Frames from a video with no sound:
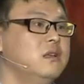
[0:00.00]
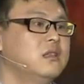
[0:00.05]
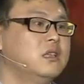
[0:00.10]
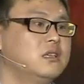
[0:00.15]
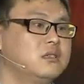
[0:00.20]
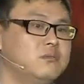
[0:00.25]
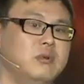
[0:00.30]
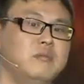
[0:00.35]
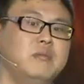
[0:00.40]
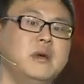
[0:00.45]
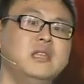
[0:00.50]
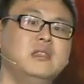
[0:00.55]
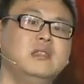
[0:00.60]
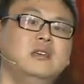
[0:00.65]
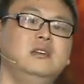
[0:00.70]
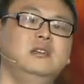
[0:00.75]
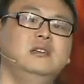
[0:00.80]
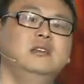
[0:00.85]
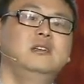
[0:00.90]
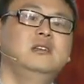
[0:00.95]
那怎么办
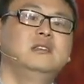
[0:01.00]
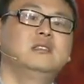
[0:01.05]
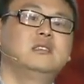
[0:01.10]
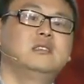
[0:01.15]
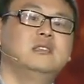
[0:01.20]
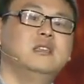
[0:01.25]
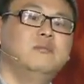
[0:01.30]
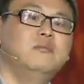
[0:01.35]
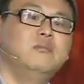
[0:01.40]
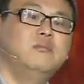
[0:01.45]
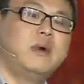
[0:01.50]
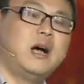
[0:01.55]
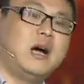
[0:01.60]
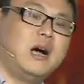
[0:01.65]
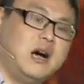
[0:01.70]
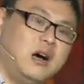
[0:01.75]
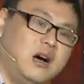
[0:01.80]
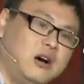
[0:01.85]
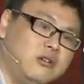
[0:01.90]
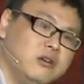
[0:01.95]
呢？只能
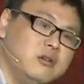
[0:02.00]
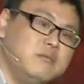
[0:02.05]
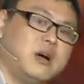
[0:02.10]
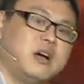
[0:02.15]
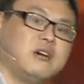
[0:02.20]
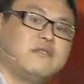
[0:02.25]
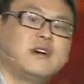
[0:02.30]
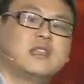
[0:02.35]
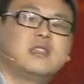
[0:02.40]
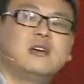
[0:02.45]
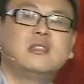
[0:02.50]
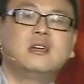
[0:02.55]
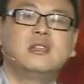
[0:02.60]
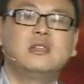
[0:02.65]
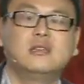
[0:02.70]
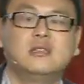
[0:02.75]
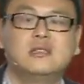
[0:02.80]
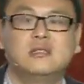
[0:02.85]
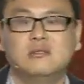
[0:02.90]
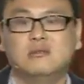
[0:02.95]
把二维码发到他
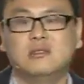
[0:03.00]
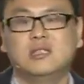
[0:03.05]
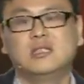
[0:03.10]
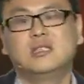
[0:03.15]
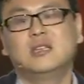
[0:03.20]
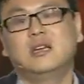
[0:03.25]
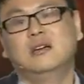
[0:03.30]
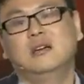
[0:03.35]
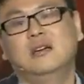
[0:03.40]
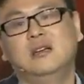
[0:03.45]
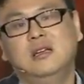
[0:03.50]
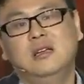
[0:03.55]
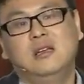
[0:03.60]
的手机上，